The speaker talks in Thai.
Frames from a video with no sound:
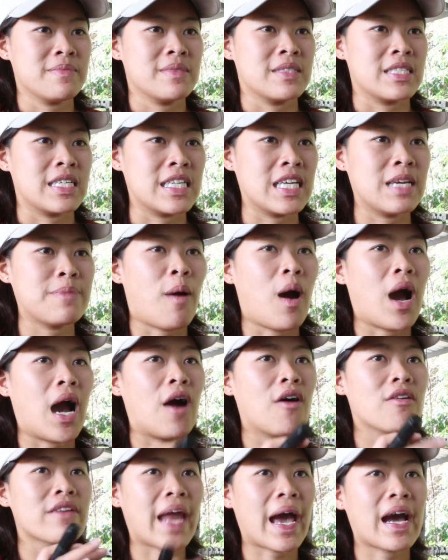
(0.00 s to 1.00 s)
ทีนี้พอ
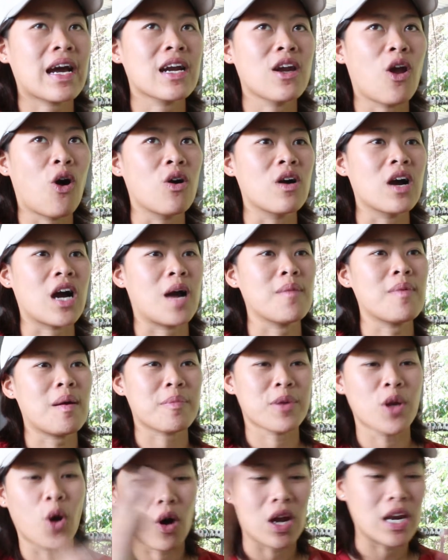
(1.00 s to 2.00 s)
เขานั่งลงเขาแบ
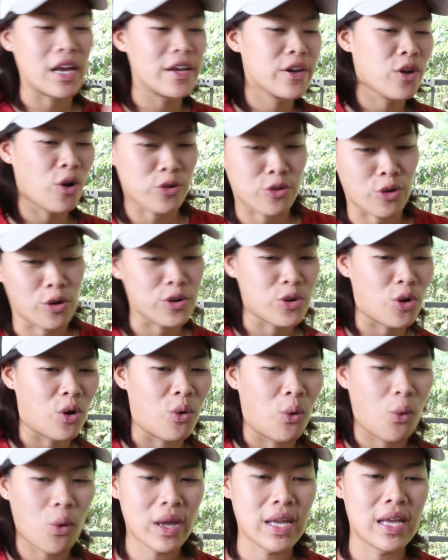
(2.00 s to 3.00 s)
บโดดแล้วโด
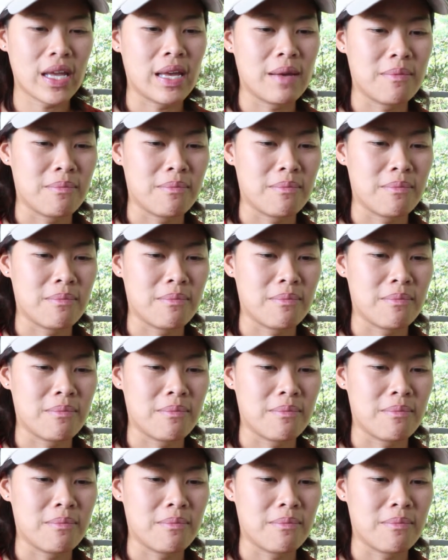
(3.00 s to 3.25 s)
ดโอ้ย